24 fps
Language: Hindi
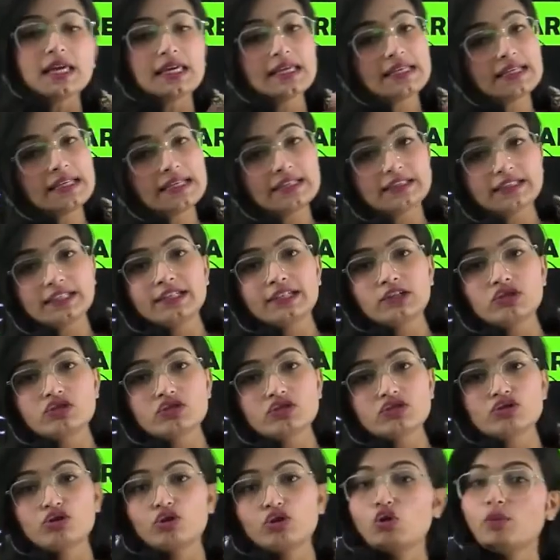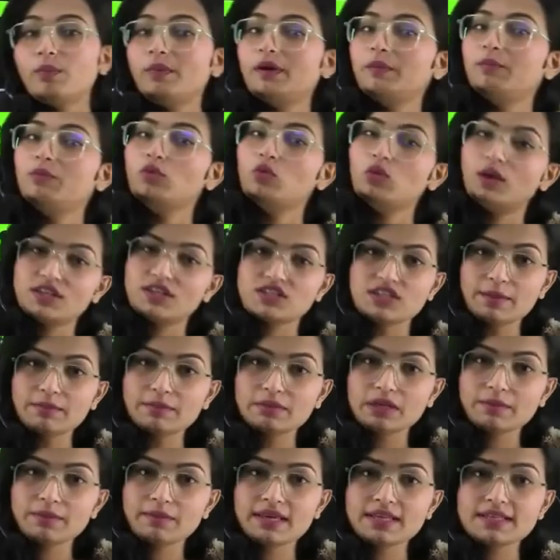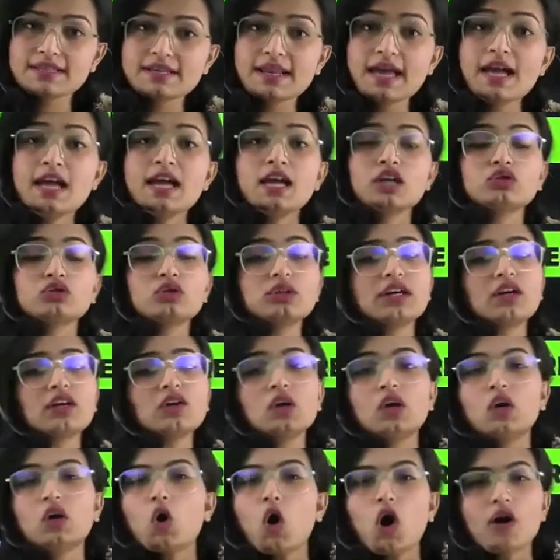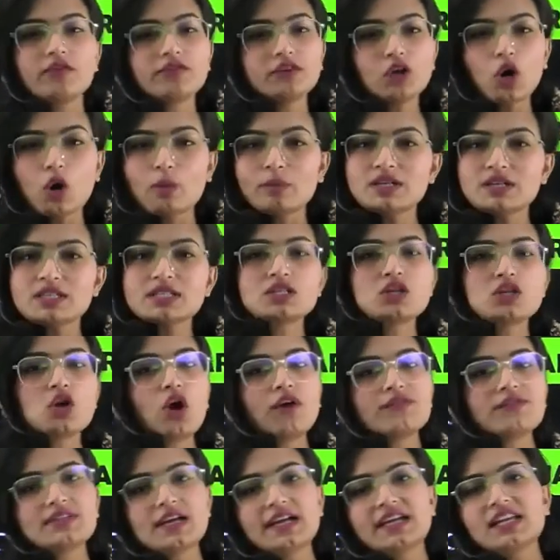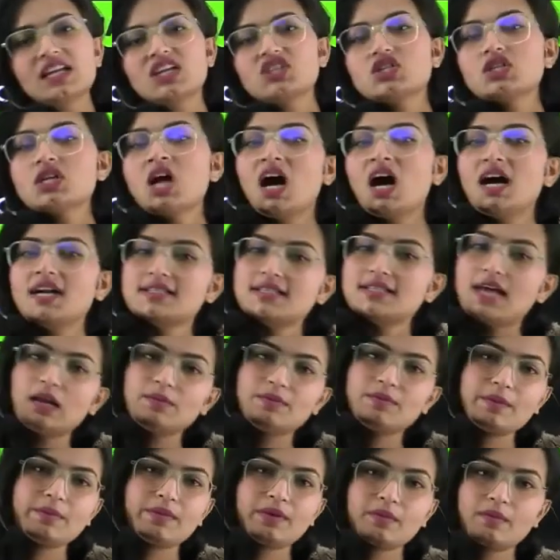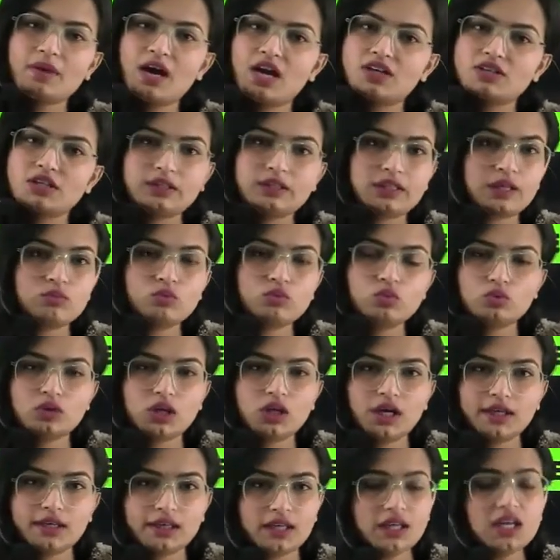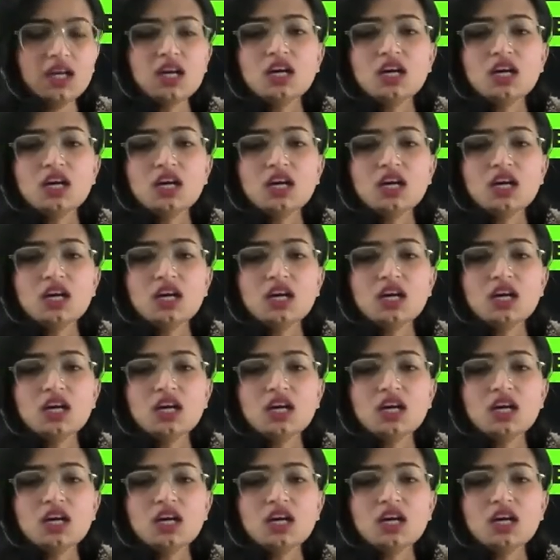इन्हीं तीनों चीज़ों के ऊपर पूरा चैप्टर बेस्ड है तो देखो लॉ ऑफ डोमिनेंस लॉ ऑफ सेग्रीगेशन हर साल पेपर में आ जाता है मुंह उठा के